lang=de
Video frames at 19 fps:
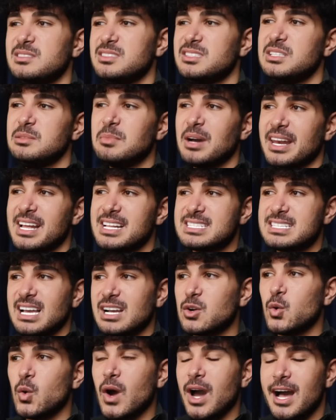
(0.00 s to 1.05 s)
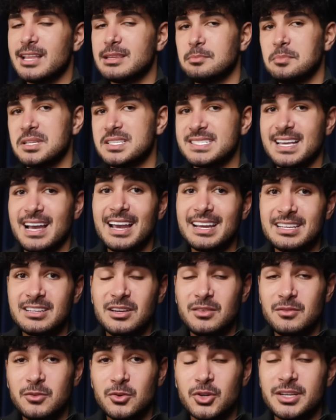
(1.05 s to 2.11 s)
die man als akkurat
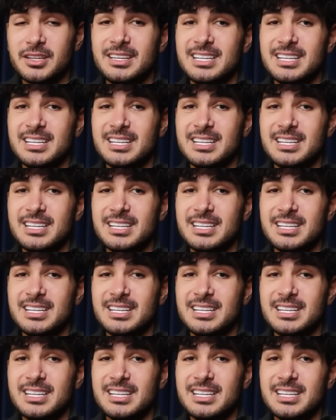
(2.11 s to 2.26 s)
bezeichnen würde.